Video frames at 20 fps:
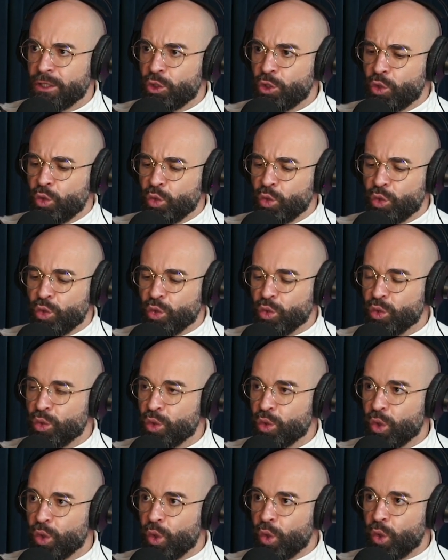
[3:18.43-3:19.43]
Tudo.
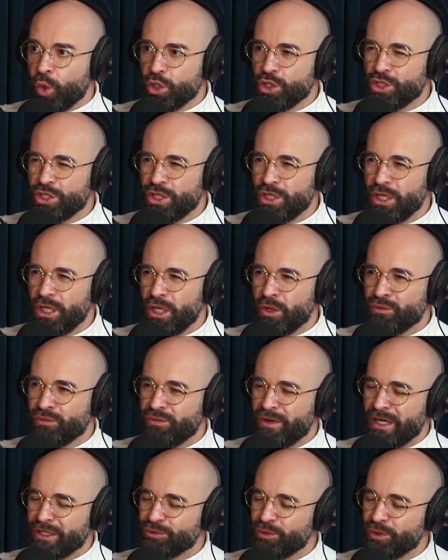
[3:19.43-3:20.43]
Hoje eu
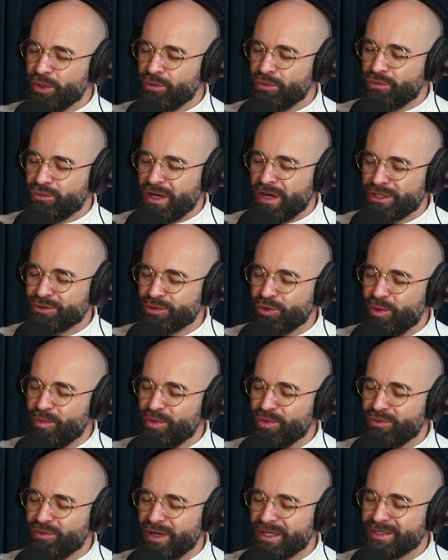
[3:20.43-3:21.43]
faço o que eu faço, como
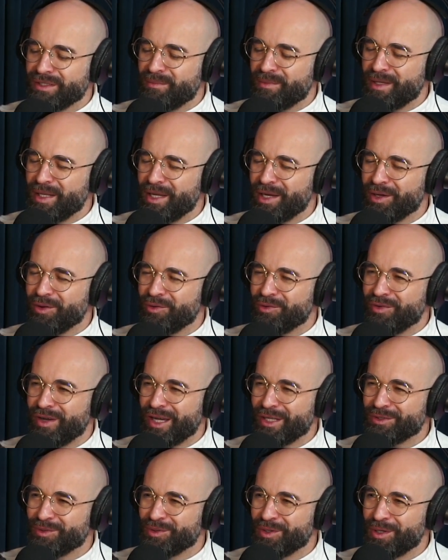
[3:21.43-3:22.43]
eu faço, da maneira que eu
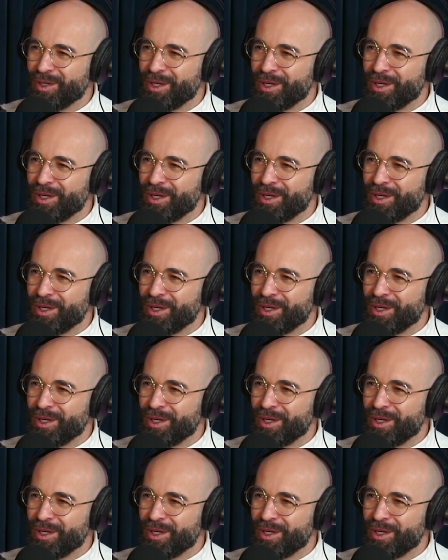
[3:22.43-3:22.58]
faço,